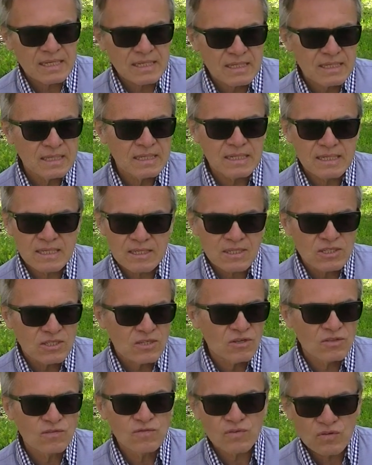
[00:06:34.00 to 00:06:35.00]
y,
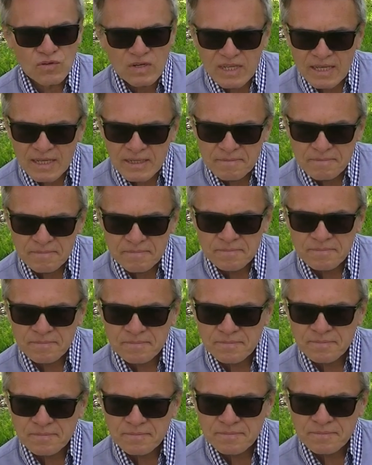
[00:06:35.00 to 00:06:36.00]
skąd w ogóle
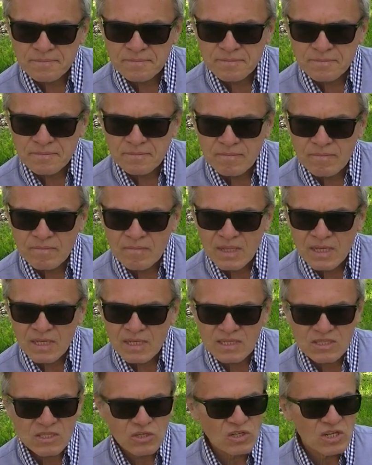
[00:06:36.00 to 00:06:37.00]

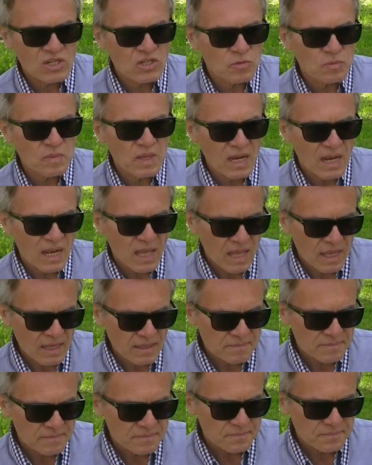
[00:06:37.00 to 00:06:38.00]
historia Czmiela
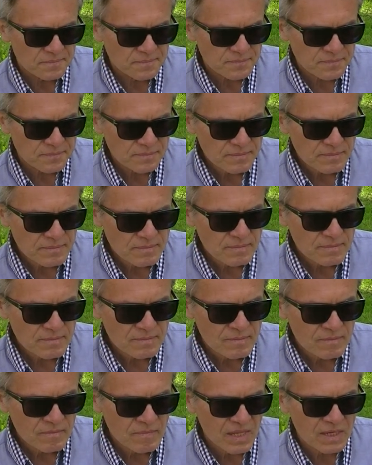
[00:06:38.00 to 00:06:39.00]

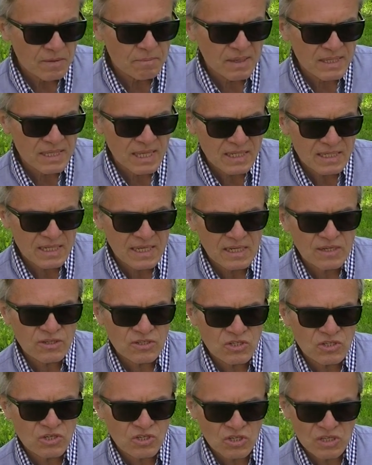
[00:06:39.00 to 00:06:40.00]
i badania jego
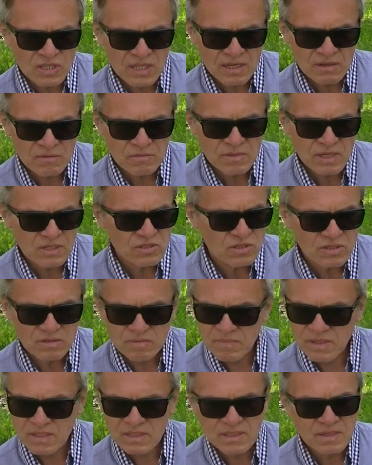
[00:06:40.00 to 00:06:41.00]
skrzydeł, znaczy
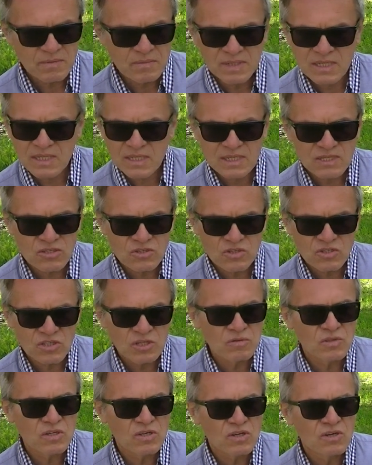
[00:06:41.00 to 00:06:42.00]
nie badania
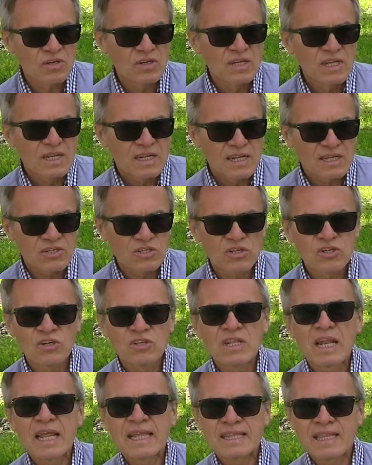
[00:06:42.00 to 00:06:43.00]
skrzydeł, tylko dlaczego
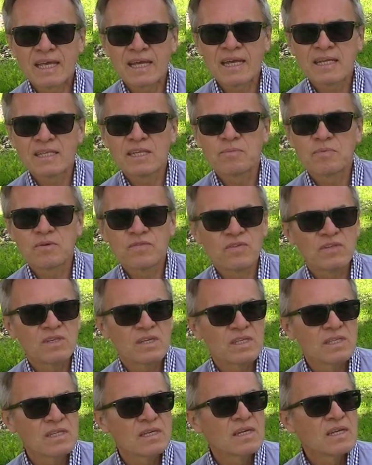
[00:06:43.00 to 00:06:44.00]
on lata, a nie
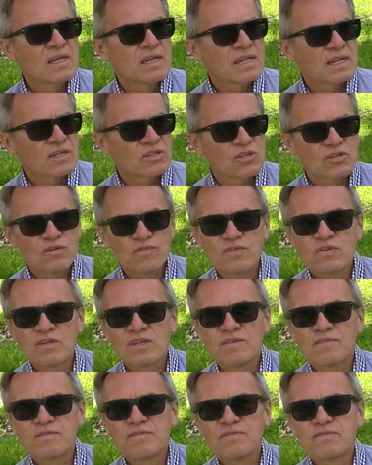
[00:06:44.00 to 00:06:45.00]
powinien, dlaczego w
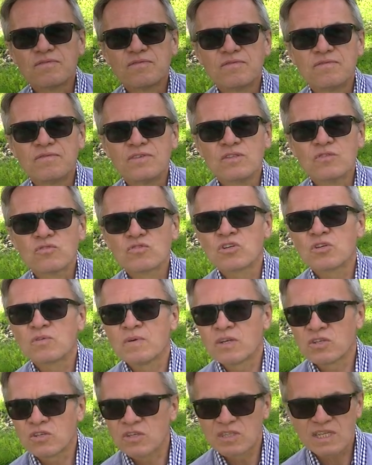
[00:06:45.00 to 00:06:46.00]
ogóle
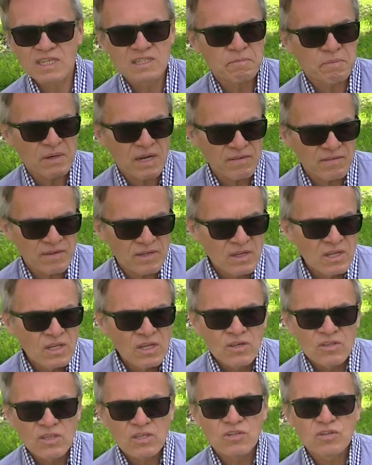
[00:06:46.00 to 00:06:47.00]
wynożyła się ta sprawa.
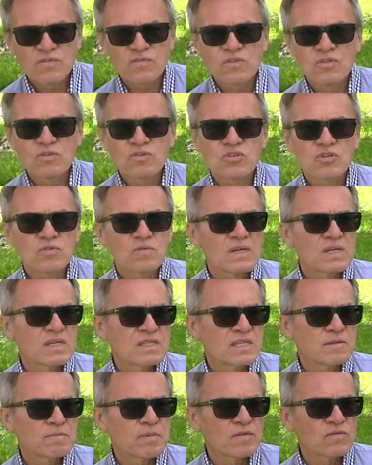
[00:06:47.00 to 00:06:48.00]
Ona się wynożyła
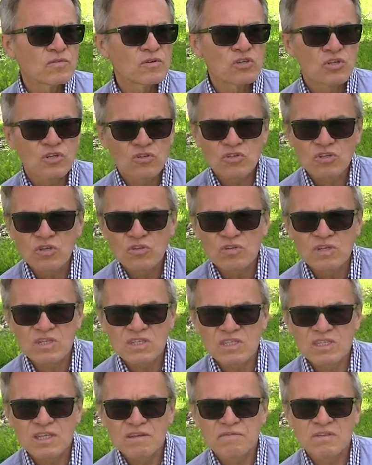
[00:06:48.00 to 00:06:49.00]
ze sprawą książki, która
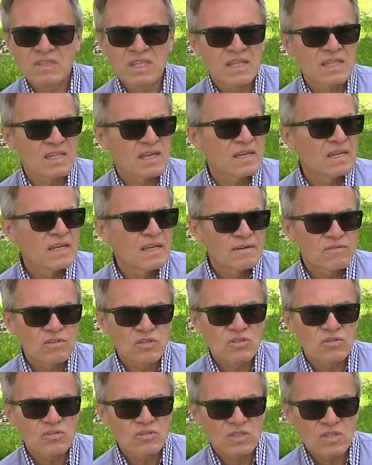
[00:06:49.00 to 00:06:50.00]
została wydana w
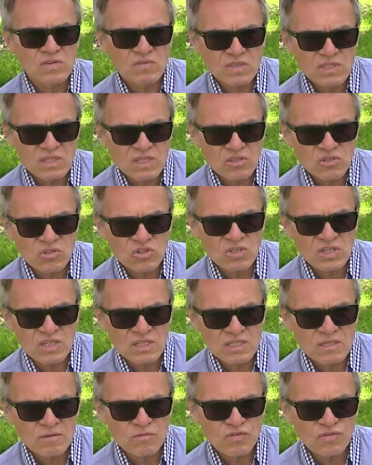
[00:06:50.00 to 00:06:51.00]

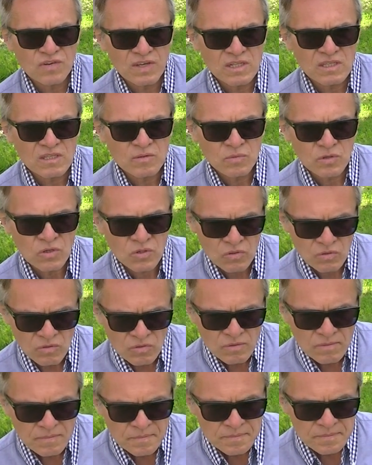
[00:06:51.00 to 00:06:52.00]
1934
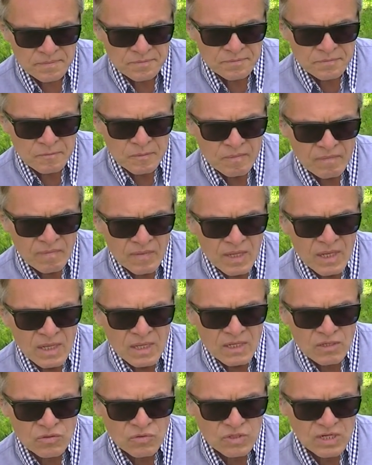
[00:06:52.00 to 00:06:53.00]
roku,
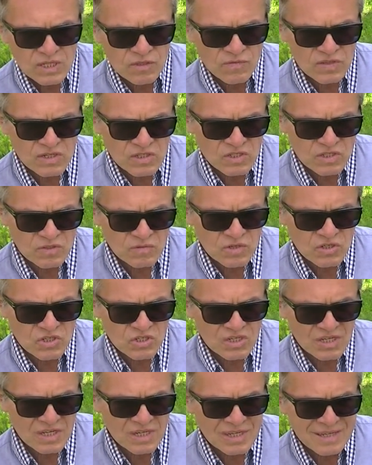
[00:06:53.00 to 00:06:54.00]
która twierdziła,
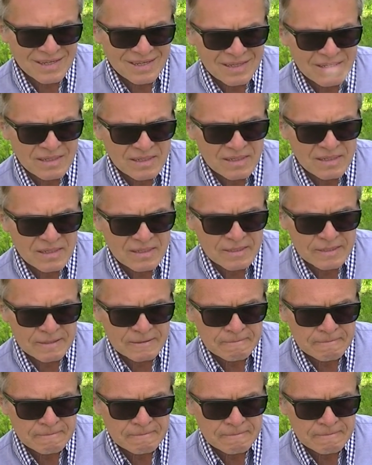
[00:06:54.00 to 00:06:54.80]
że yy,